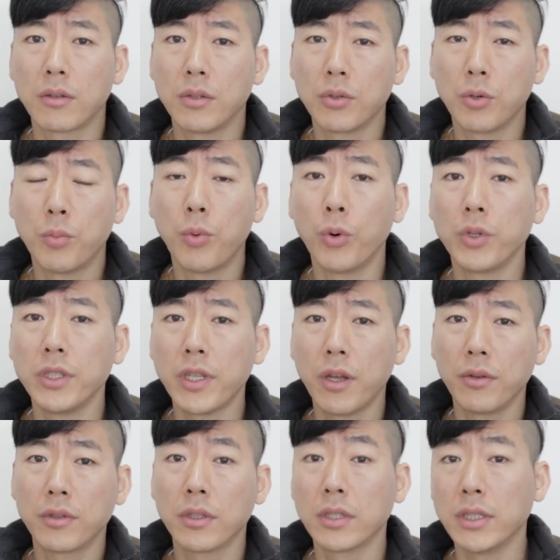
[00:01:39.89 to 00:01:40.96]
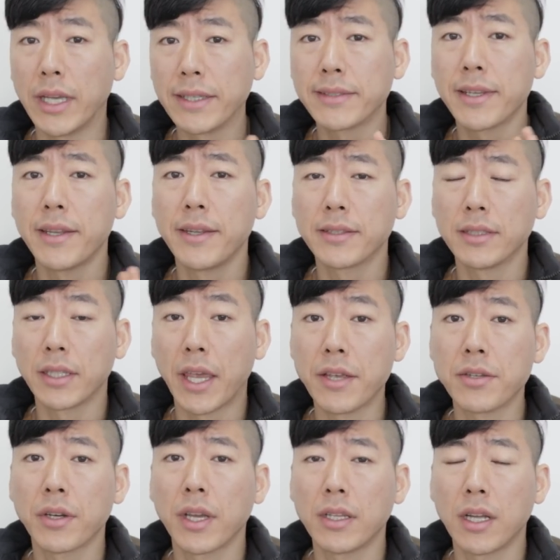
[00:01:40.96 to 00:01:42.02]
그리고 본인의 어떤 그 SNS
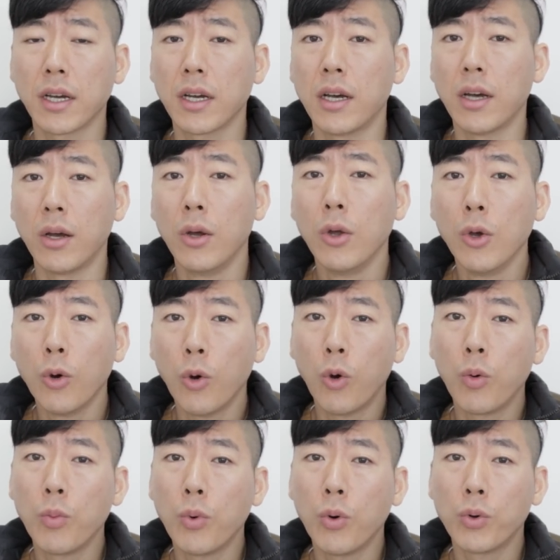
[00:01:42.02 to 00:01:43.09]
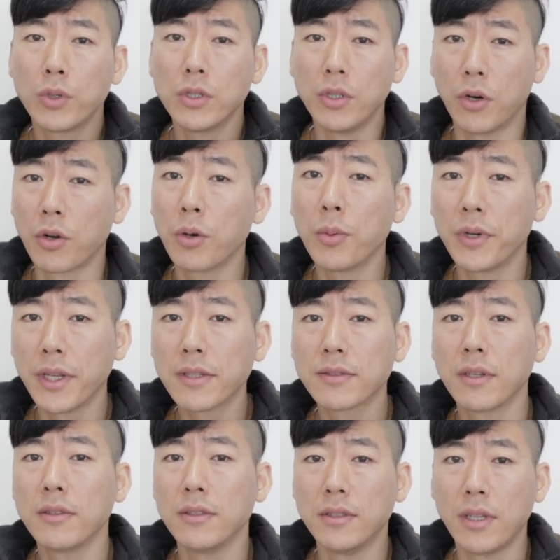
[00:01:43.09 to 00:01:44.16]
계정에다가 홍보를 여러 번
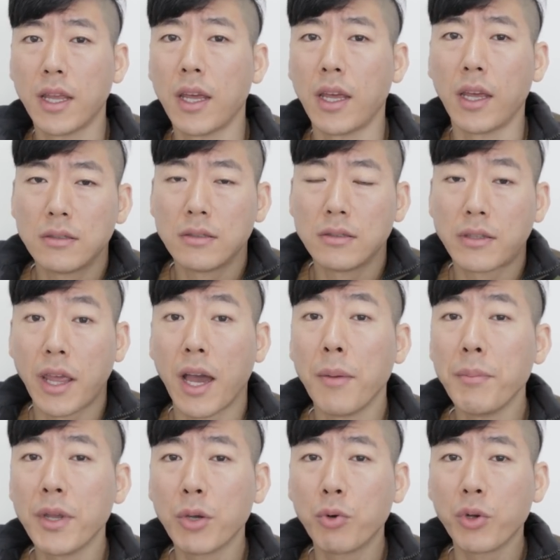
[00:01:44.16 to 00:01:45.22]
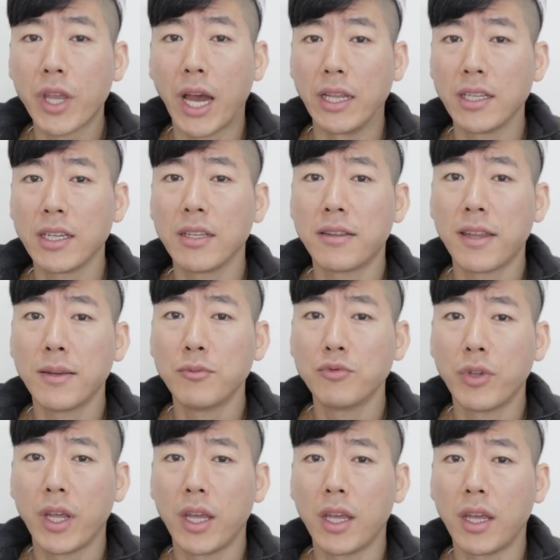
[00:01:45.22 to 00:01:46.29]
했었는데 대한민국이 아니기
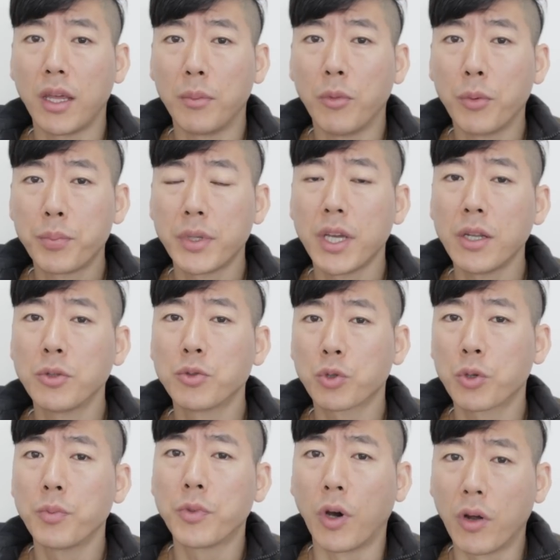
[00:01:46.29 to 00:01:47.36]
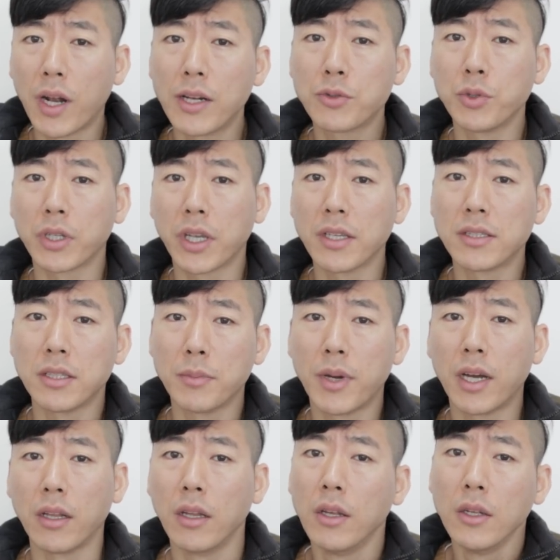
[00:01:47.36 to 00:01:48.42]
때문에 뭐 피해는 조금 덜 할 수
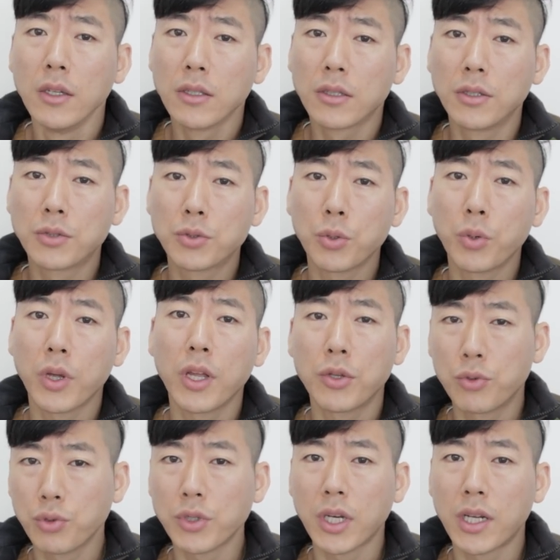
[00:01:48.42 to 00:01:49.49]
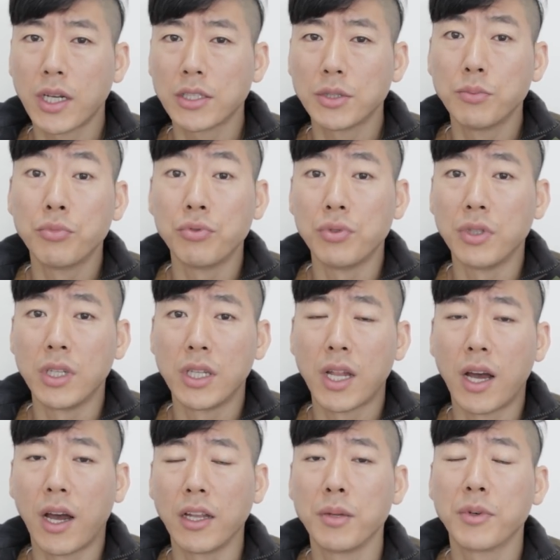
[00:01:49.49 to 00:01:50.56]
있겠지만 그쪽에 투자를 하신
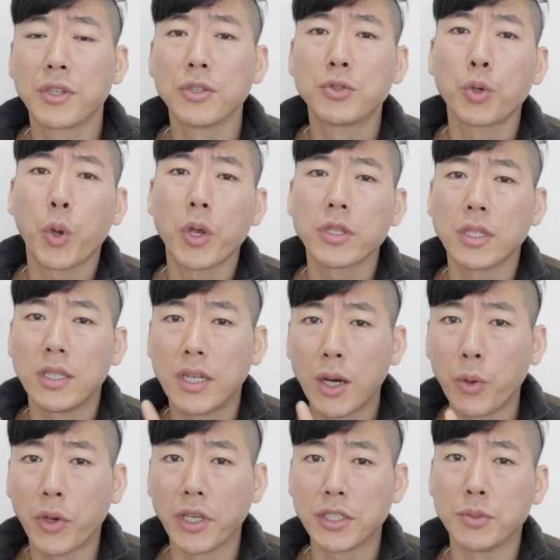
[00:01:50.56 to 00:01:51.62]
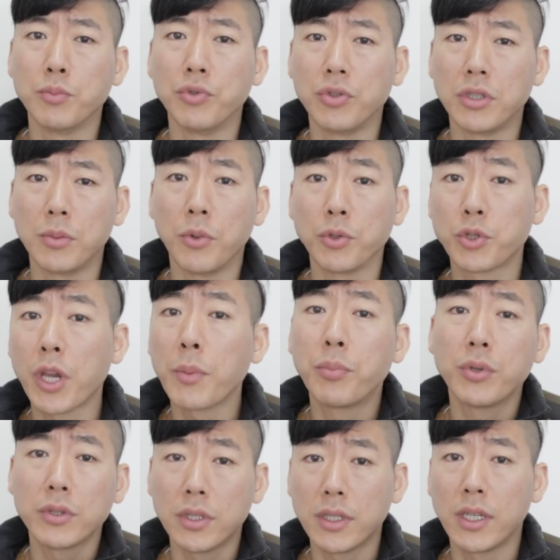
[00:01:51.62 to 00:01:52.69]
분들이나 아니면 그쪽에서 일하고 계신 분들 뭐
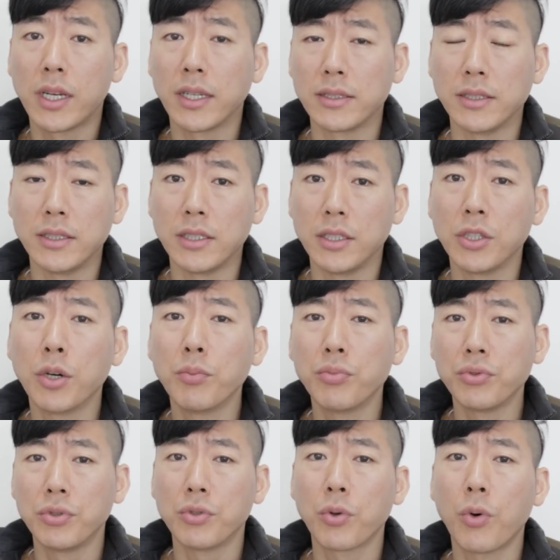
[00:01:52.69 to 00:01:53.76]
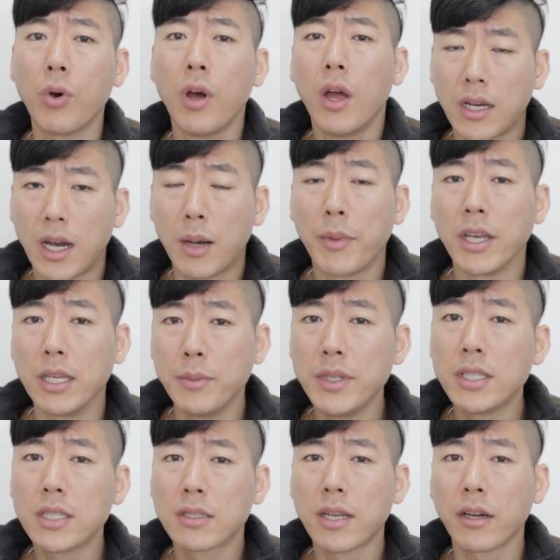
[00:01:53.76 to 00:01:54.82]
셰프들이라든지 이런 분들도 아마
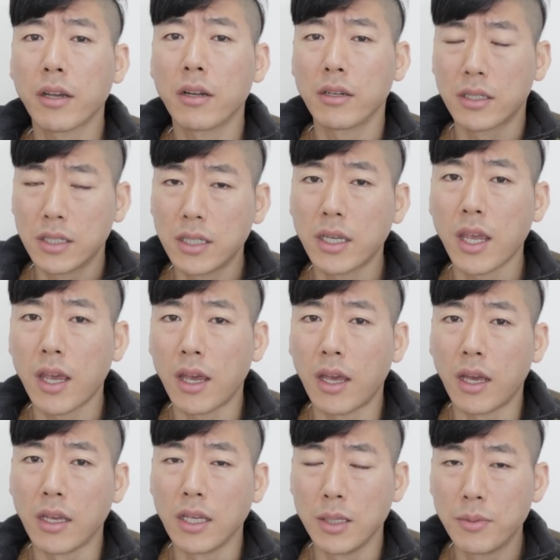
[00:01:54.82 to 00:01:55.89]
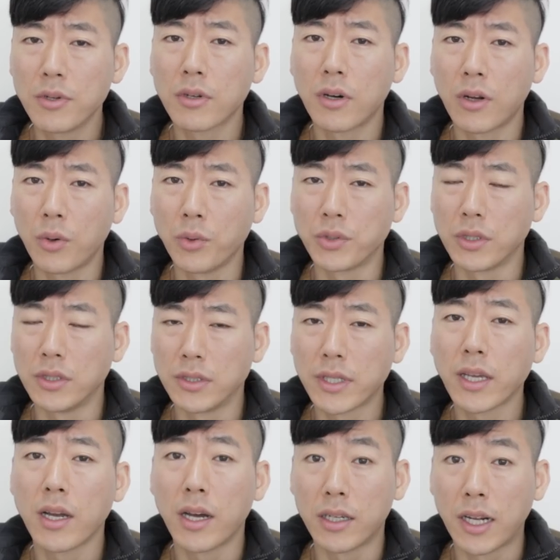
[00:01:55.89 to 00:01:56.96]
이미지 타격을 크게 입을 거라고 저는
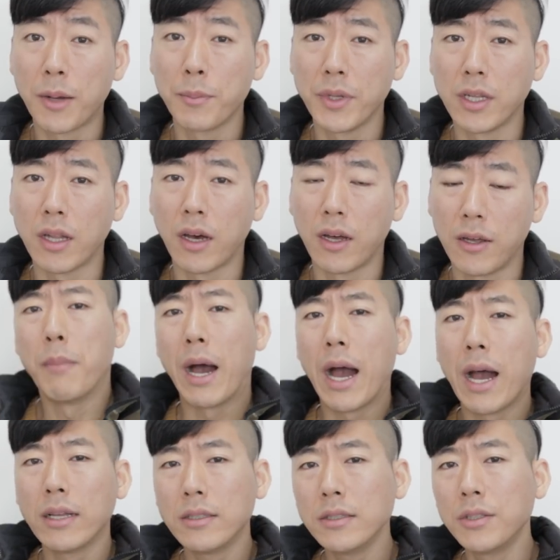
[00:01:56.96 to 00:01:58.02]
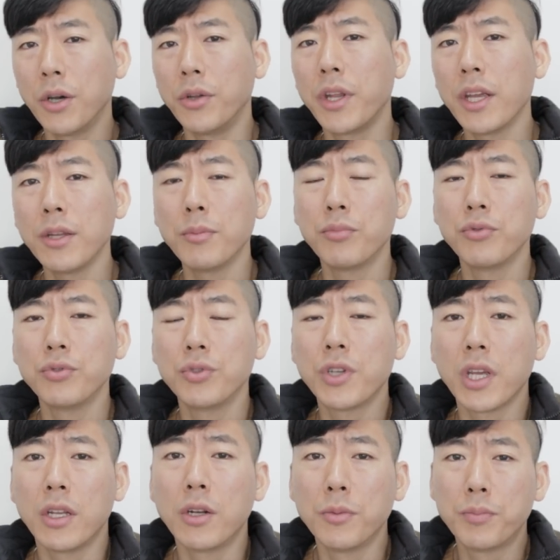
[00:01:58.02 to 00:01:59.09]
생각을 합니다 많은
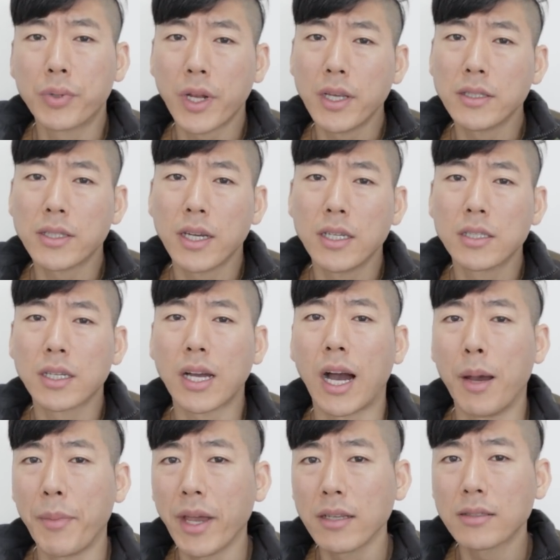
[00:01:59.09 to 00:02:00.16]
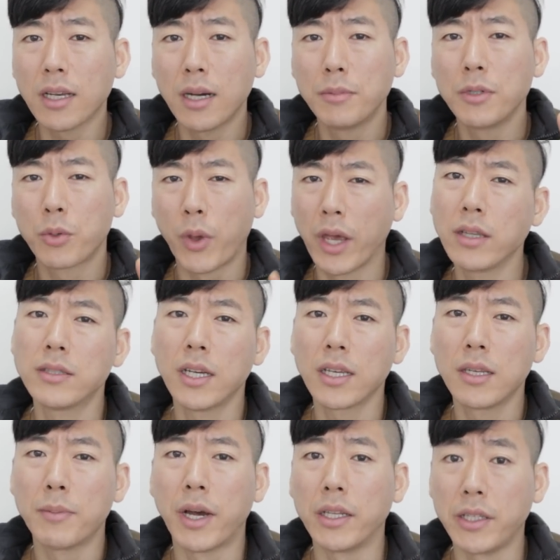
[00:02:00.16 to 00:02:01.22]
연예인분들이 이런 프랜차이즈 가맹 사업을
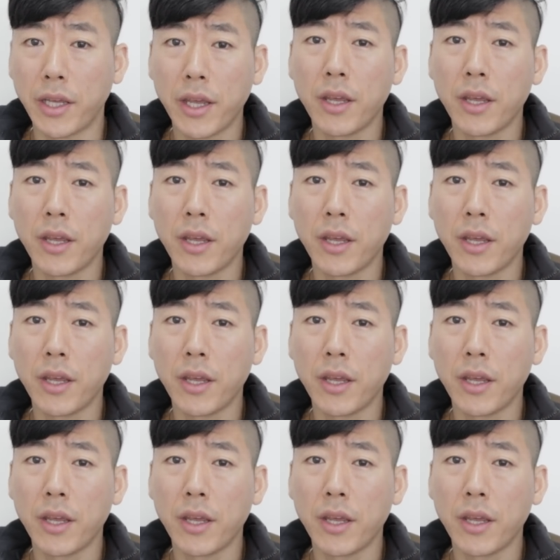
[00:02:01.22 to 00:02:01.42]
굉장히 많이